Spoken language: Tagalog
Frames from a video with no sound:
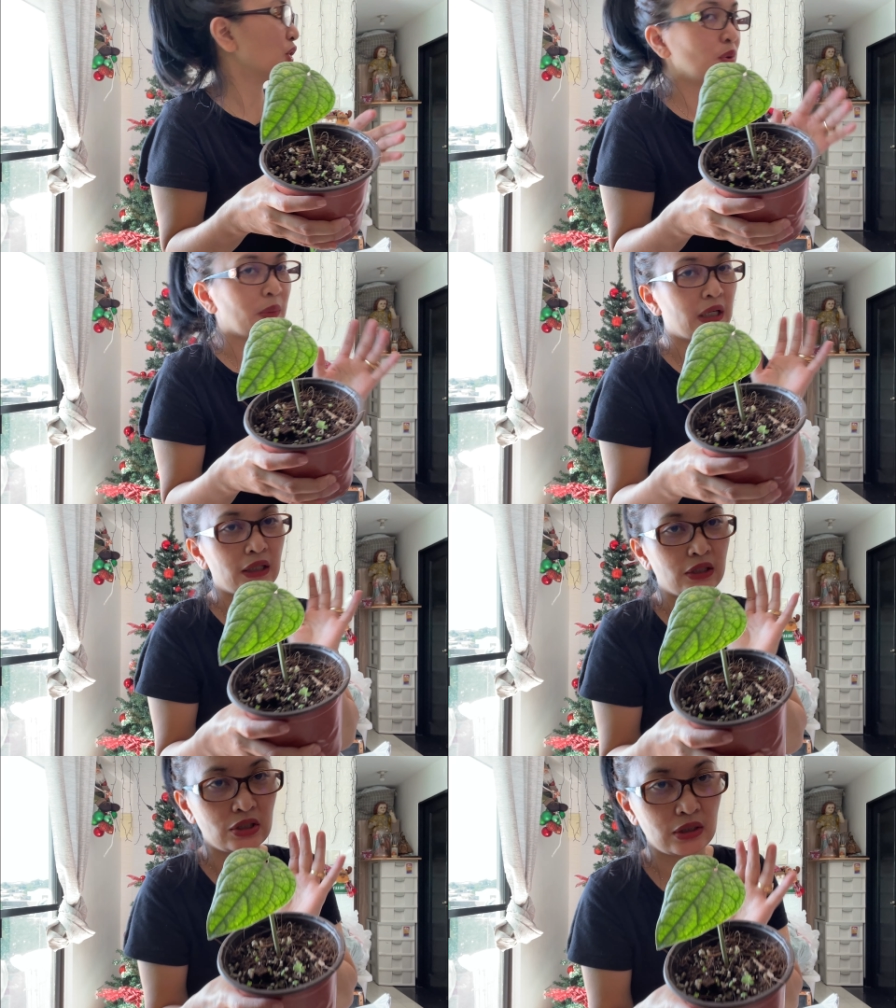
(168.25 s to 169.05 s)
medyo
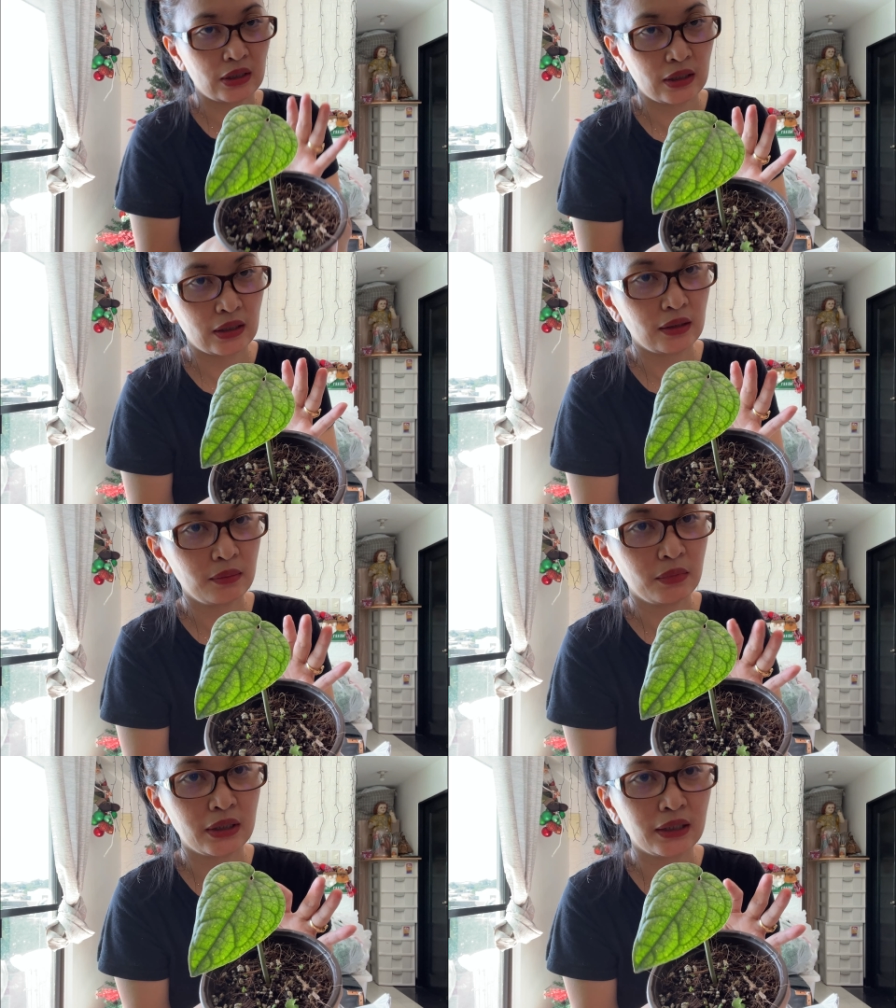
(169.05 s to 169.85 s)
mahal siya,
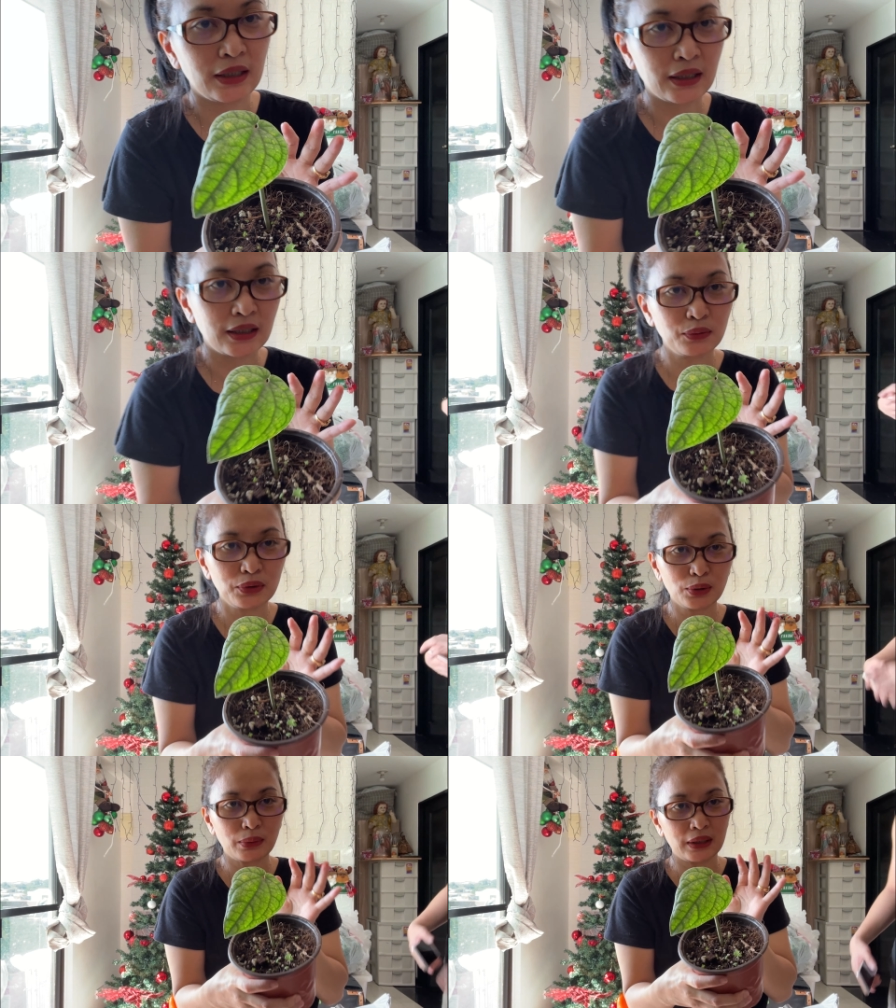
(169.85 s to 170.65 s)
maharlika
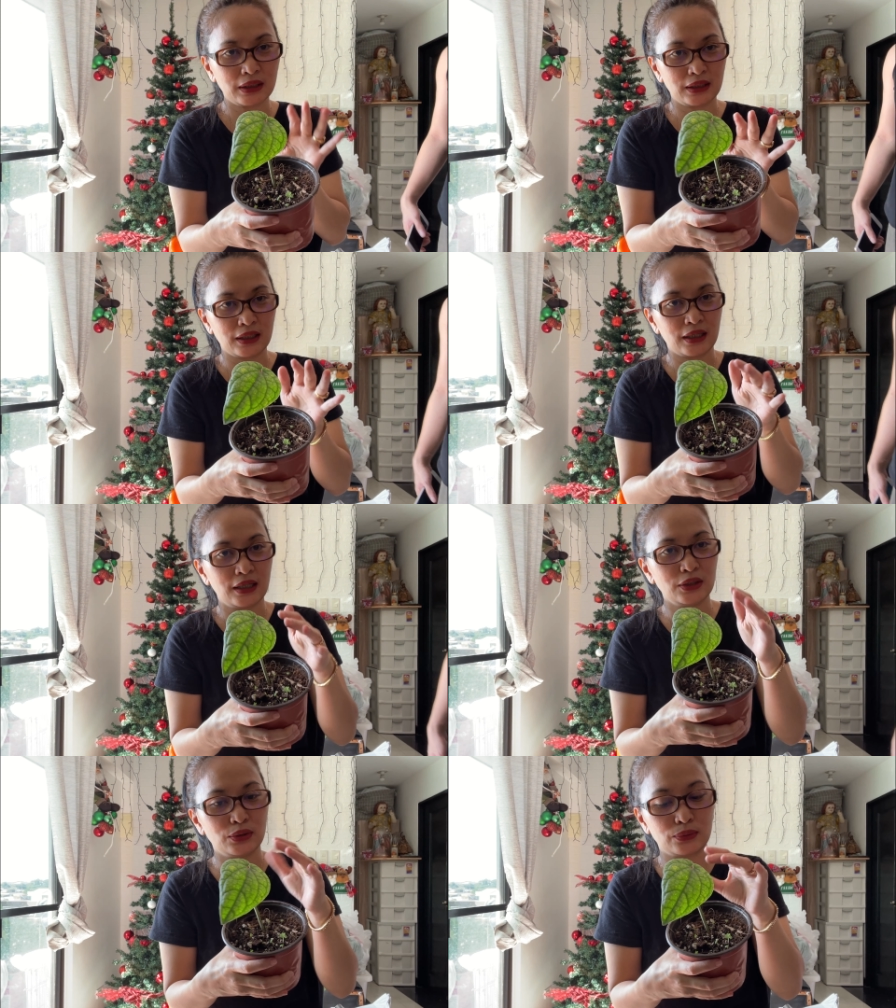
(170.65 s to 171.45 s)
kung tawagin
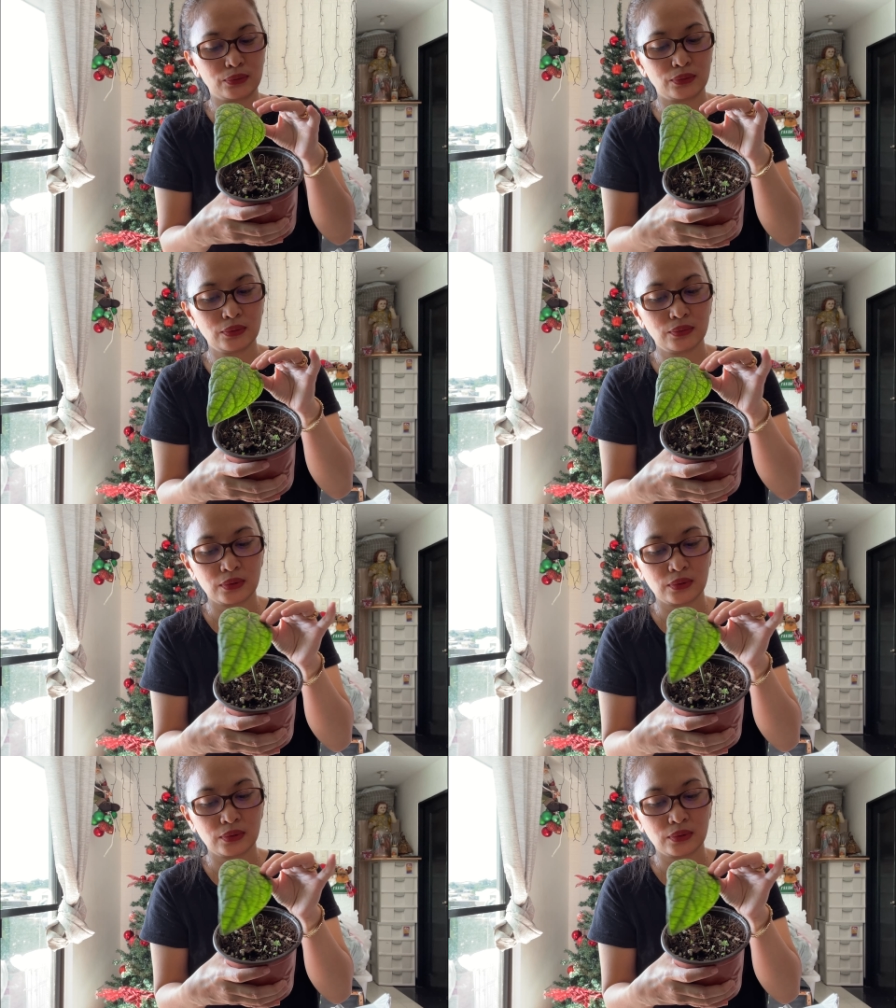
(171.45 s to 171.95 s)
nila ito.